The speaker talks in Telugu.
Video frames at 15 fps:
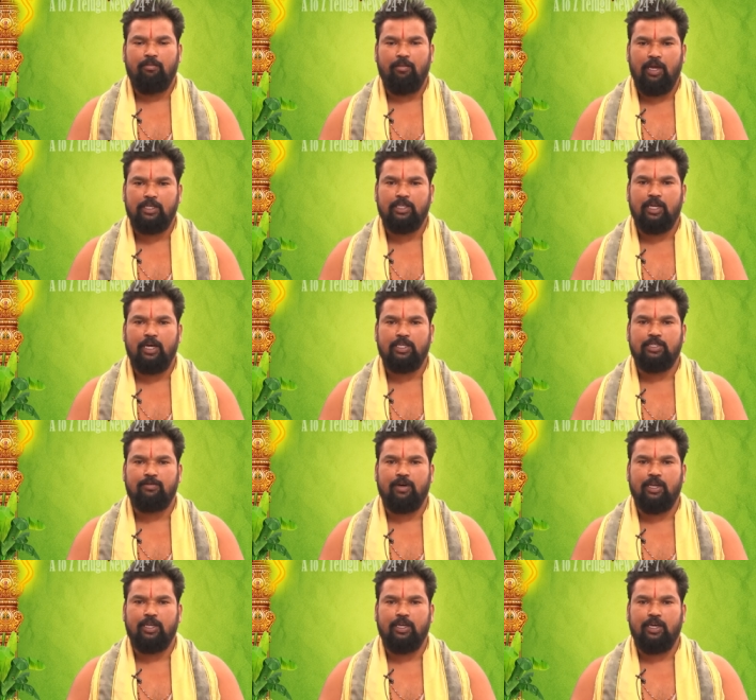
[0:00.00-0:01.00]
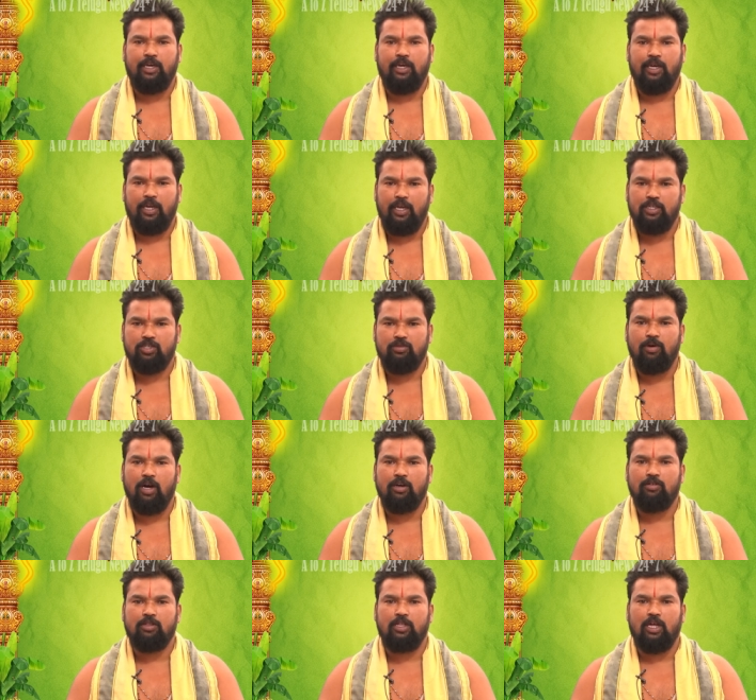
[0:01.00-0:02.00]
మేషరాశి వారికి ఈ
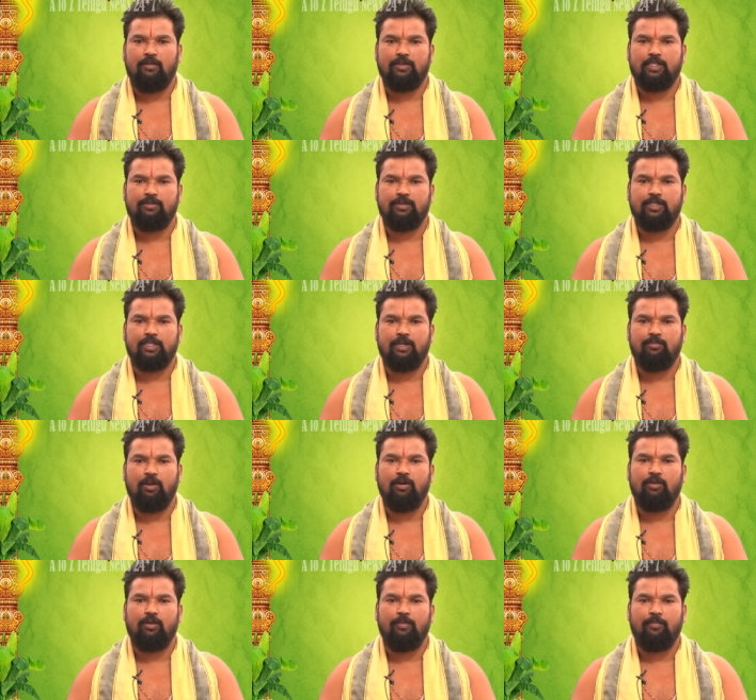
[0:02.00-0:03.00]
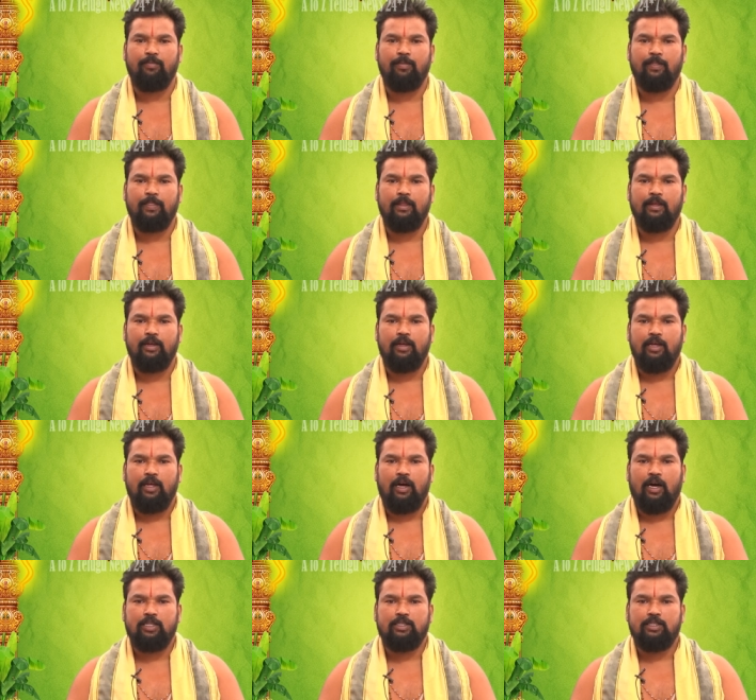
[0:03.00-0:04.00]
శుభాకృత్ నామ సంవత్సరంలో
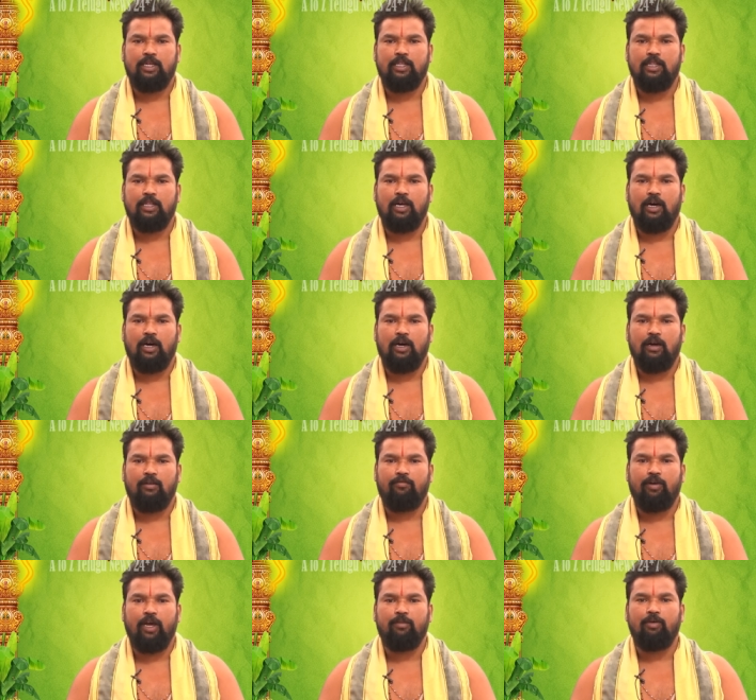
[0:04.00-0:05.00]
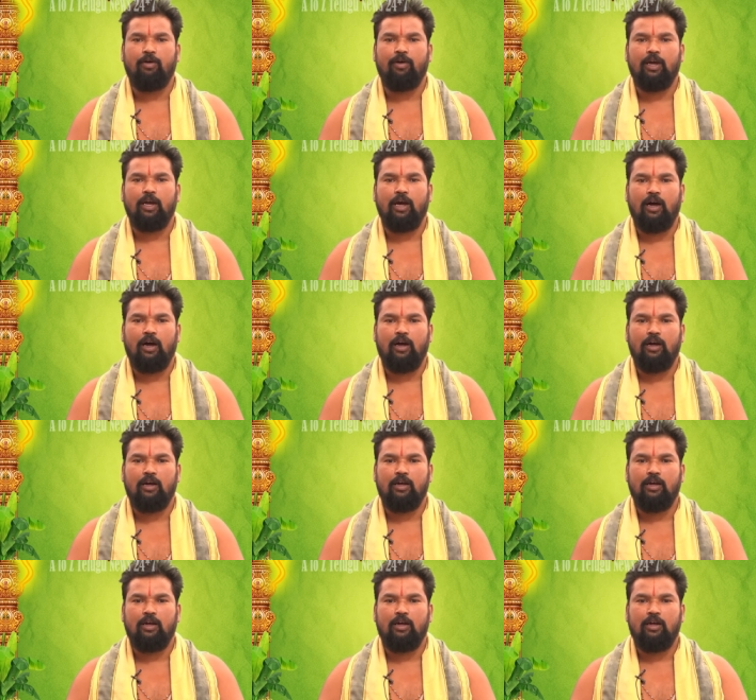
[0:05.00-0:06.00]
అత్యంత వైభవంగా
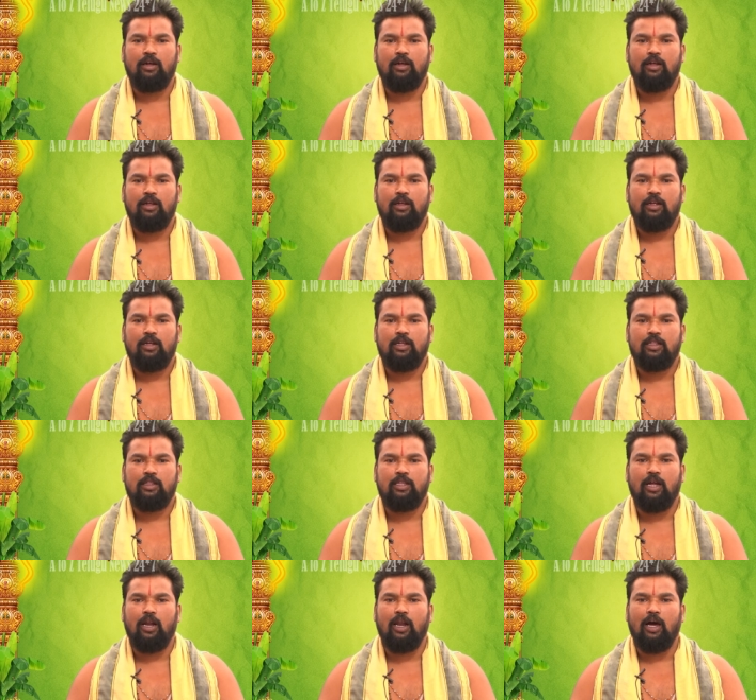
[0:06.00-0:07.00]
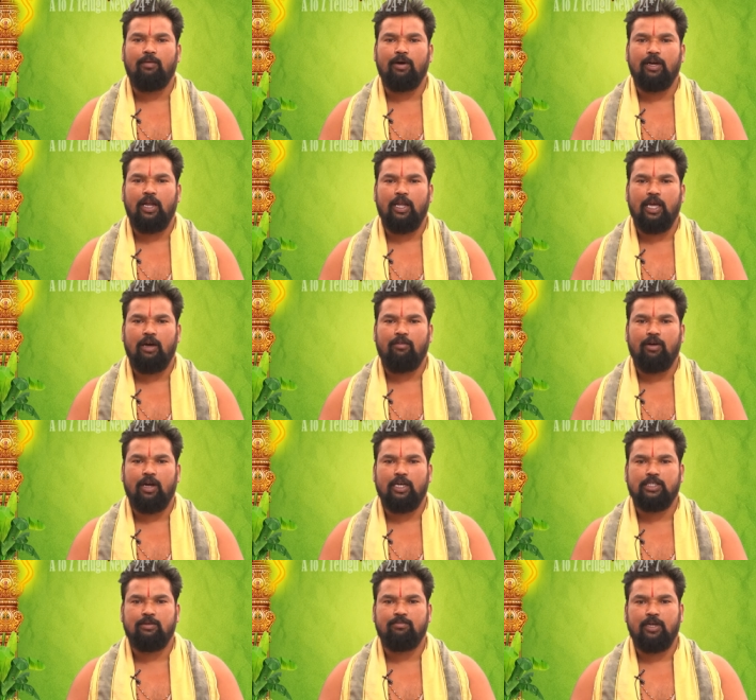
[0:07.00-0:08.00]
ధనలాభం కలిగే
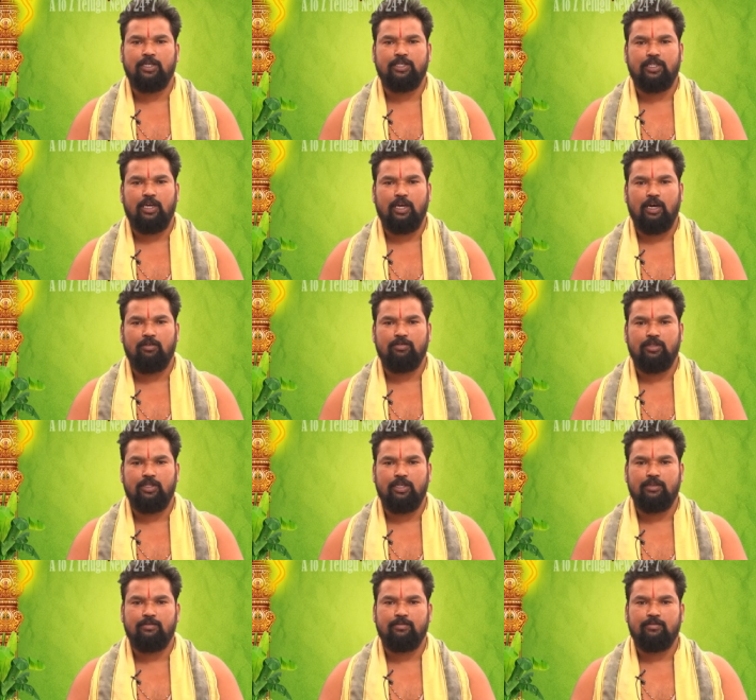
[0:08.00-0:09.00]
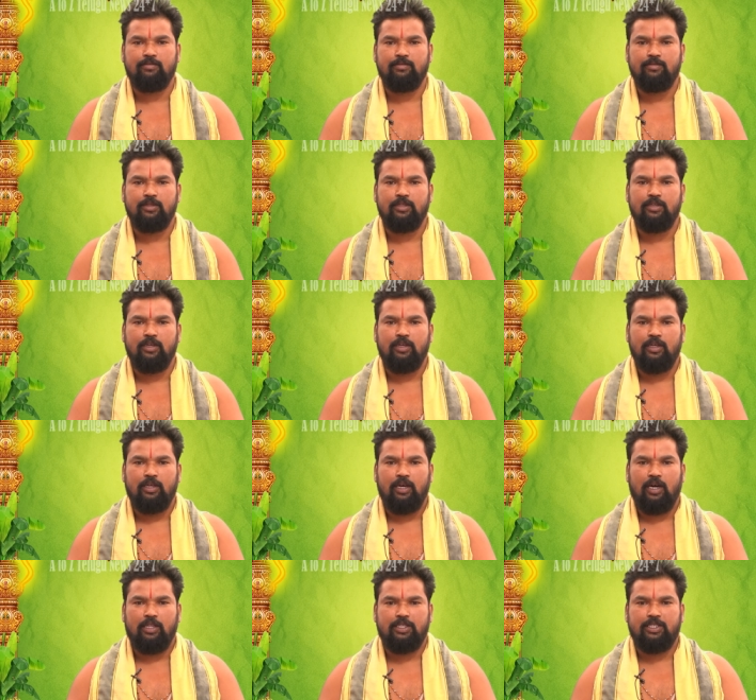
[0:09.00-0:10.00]
అవకాశం ఖచ్చితంగా ఉంది
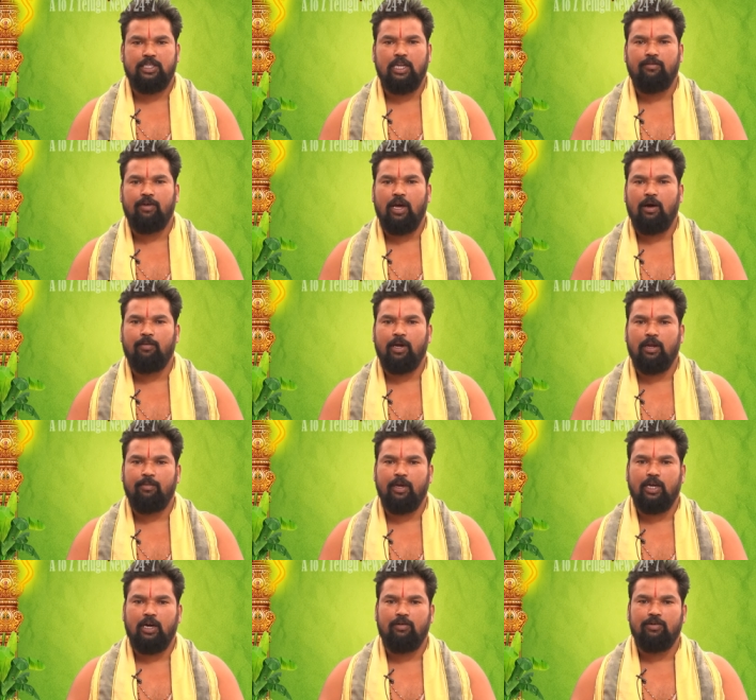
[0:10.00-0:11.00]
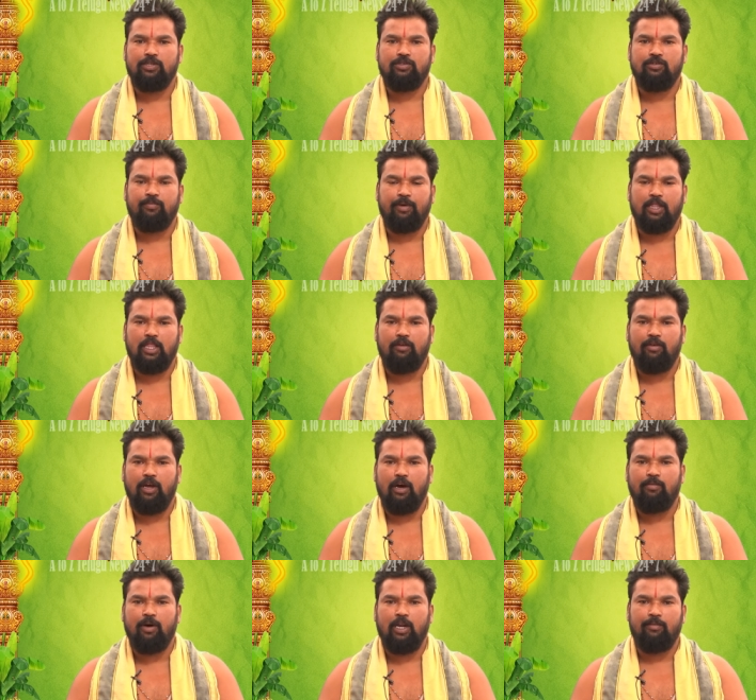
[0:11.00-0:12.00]
అది చిన్న వ్యాపారమే కావచ్చు పెద్ద
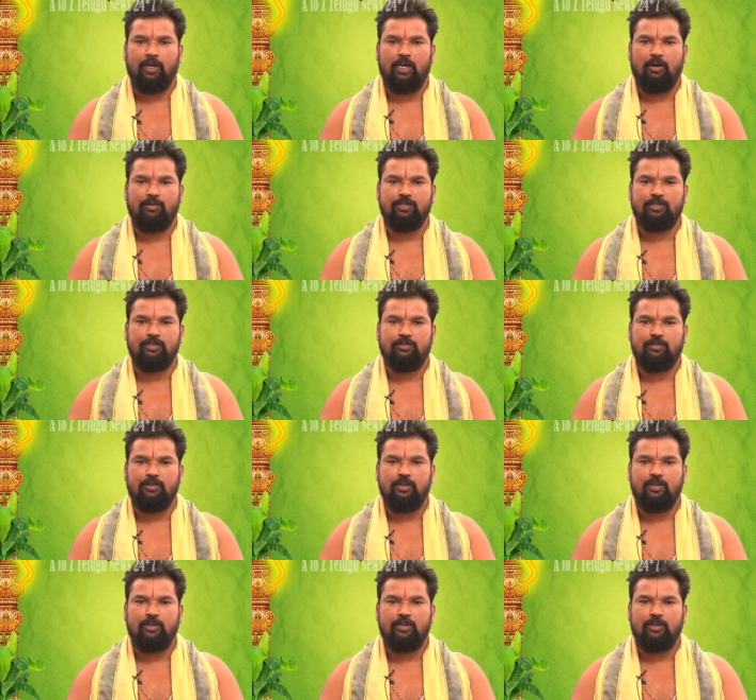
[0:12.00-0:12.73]
వ్యాపారమే కావచ్చు